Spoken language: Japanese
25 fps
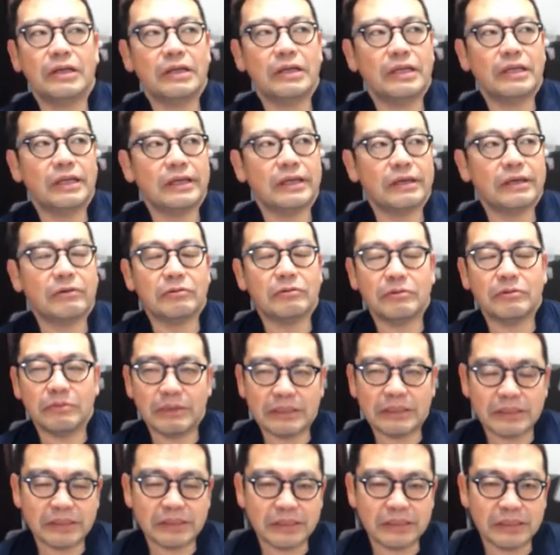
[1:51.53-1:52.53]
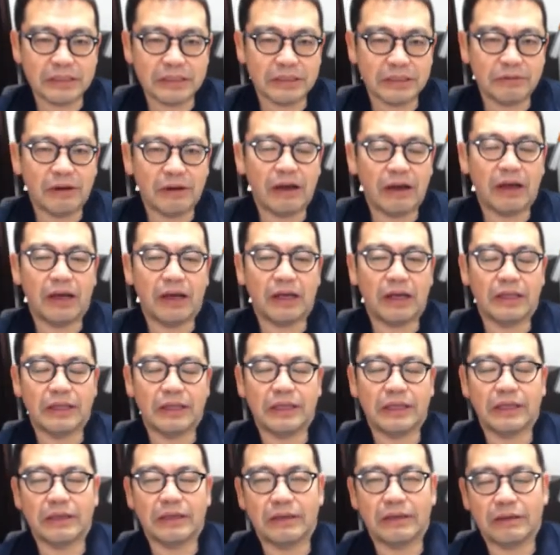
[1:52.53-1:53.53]
えー、この町には、
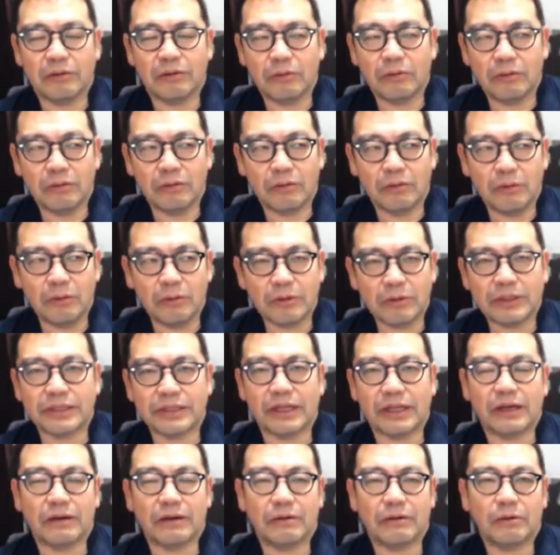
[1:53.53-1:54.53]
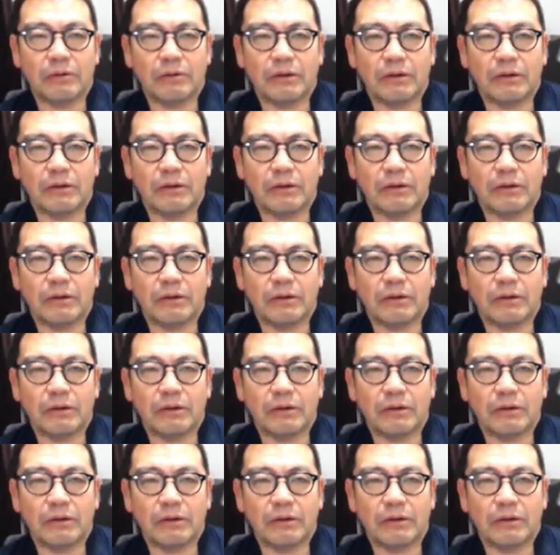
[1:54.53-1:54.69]
えー、大きな、